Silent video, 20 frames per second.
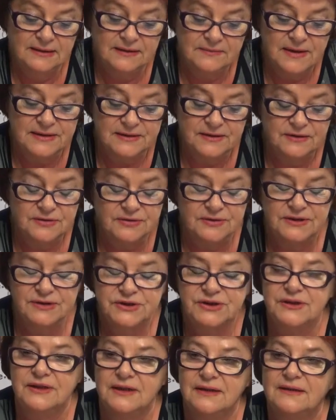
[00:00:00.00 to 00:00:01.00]
chyba
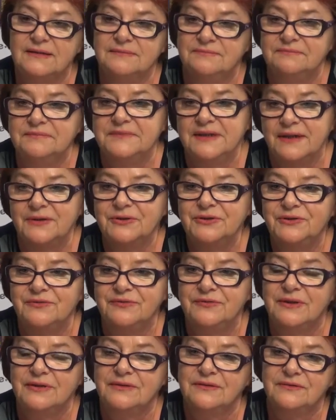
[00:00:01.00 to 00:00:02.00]
niekoniecznie tak to
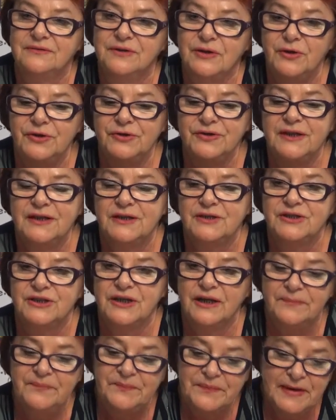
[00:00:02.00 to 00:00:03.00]
wygląda,
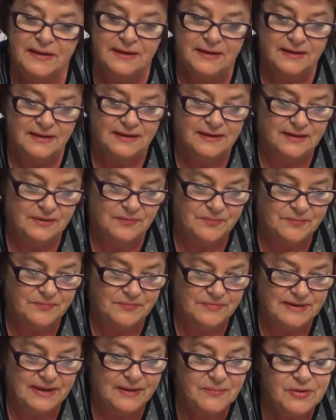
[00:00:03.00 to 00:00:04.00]
że
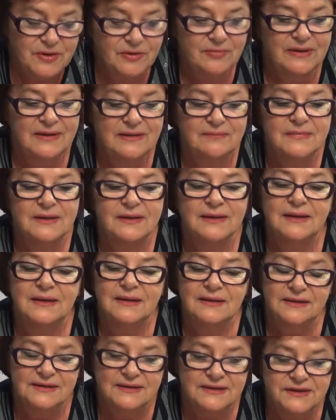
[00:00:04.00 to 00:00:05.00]
te problemy
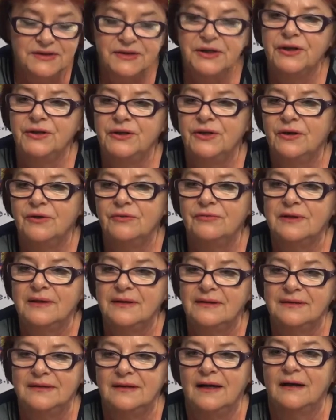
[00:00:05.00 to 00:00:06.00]
znikną,
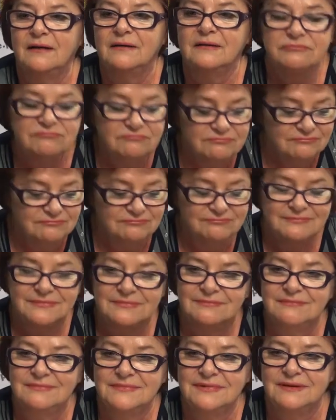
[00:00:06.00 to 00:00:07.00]
jak
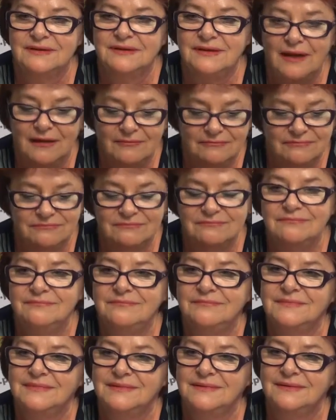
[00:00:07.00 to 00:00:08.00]
za
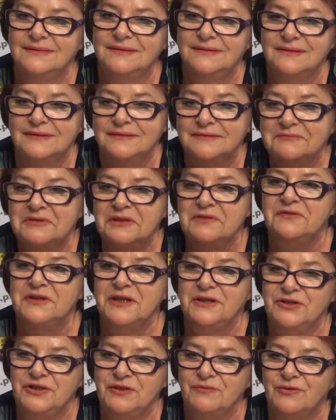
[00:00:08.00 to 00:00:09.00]
mhm.
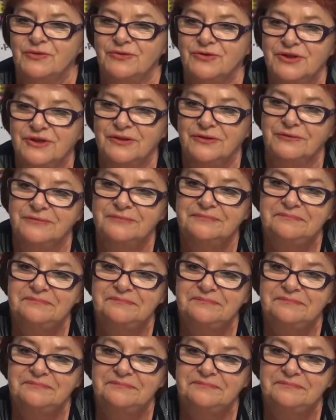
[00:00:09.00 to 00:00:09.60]
kimnięciem różdżką.